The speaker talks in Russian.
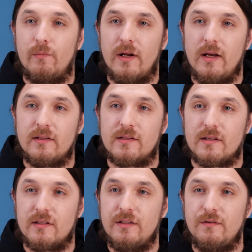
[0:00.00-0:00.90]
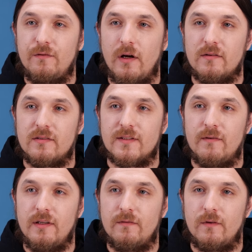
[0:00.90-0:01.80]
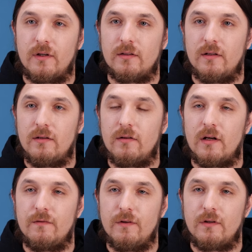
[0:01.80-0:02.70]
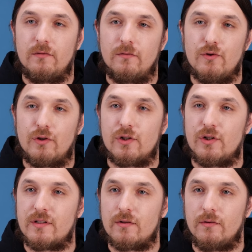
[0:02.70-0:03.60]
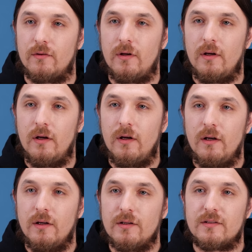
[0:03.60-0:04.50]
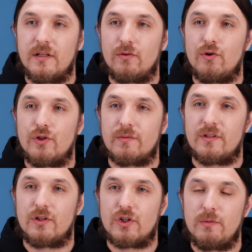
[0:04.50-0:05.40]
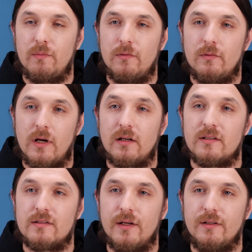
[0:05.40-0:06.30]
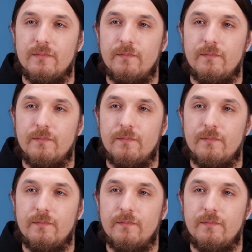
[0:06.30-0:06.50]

проекта создайте файл с названием vktunnelconfig.json и следующим содержимым, как на слайде.